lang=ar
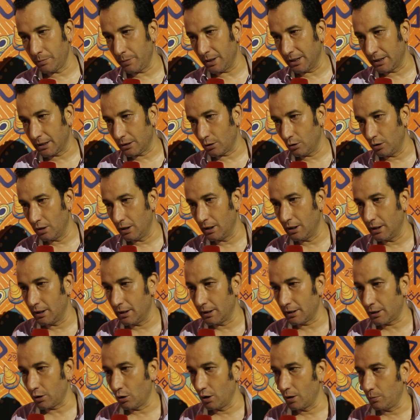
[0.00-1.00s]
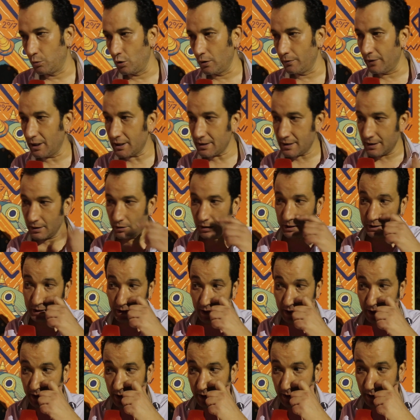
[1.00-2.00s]
بعد يطلعوا يطلعوا البولفار سينو
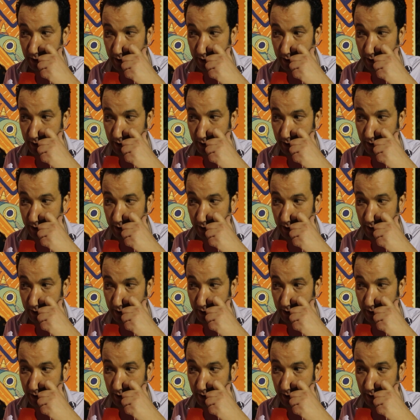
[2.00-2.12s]
عندنا